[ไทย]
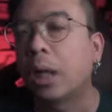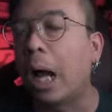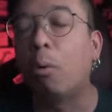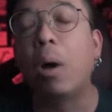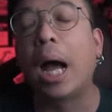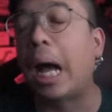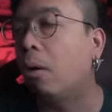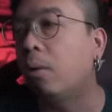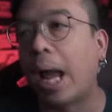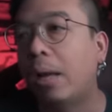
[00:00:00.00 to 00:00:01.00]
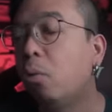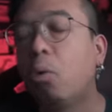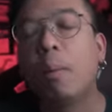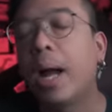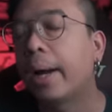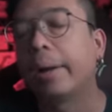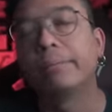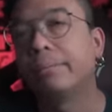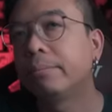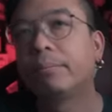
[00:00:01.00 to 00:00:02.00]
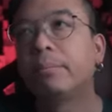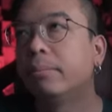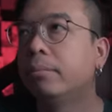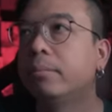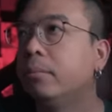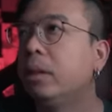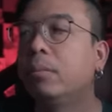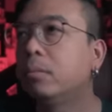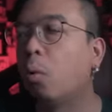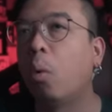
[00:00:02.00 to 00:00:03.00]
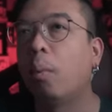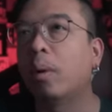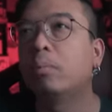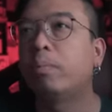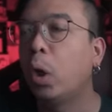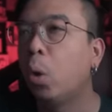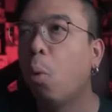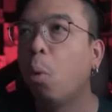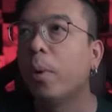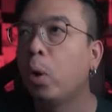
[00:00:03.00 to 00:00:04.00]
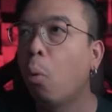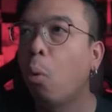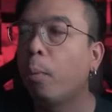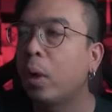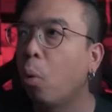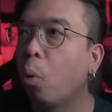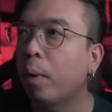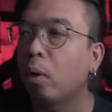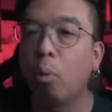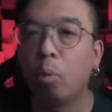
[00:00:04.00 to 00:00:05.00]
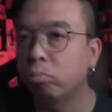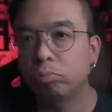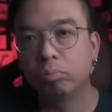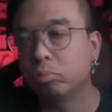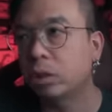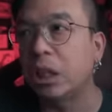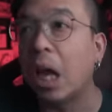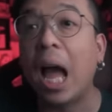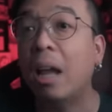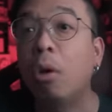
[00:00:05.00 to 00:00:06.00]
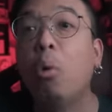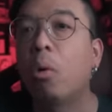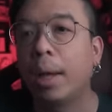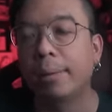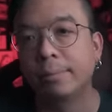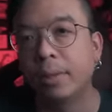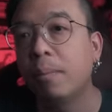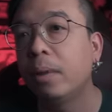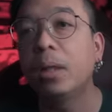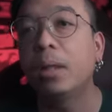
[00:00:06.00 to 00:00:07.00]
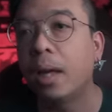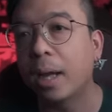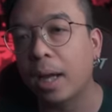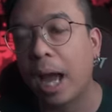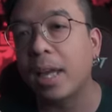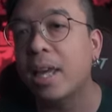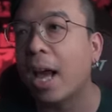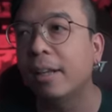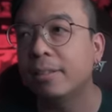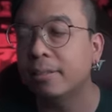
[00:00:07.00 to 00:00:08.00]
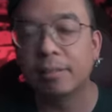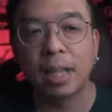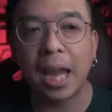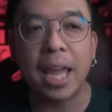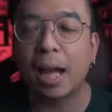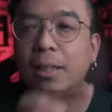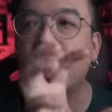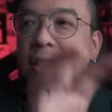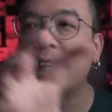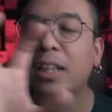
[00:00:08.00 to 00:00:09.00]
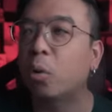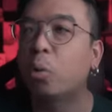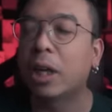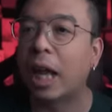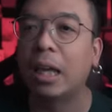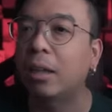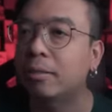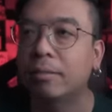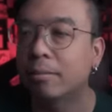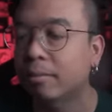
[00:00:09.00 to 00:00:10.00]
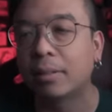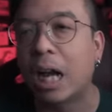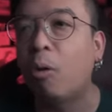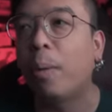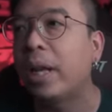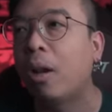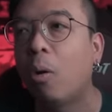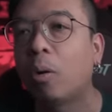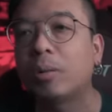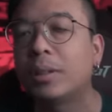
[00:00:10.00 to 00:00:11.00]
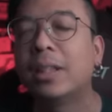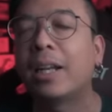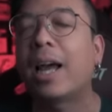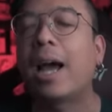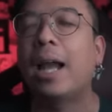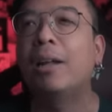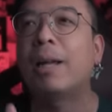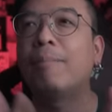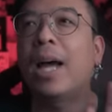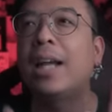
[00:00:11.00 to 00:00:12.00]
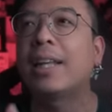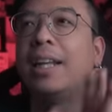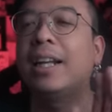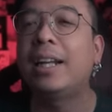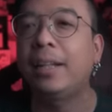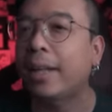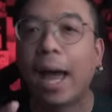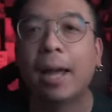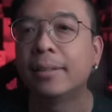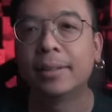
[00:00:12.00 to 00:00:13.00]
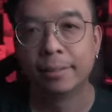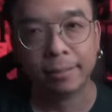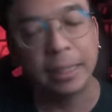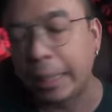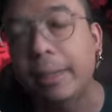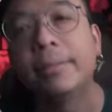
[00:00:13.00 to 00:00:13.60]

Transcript: ขาวขาวหลายลูกมากอะมีโหมันเป็นลูกเป็นลูก เป็นลูกเป็นลูกสี่ห้าลูกอ่ะให้มึงเลือกอ่ะใครอยากใครอยากเลือกตีตูดไหนก็เข้าไปในโรงแล้วจินตนาการแล้วทำท่าตีได้เลยค่ะ จริ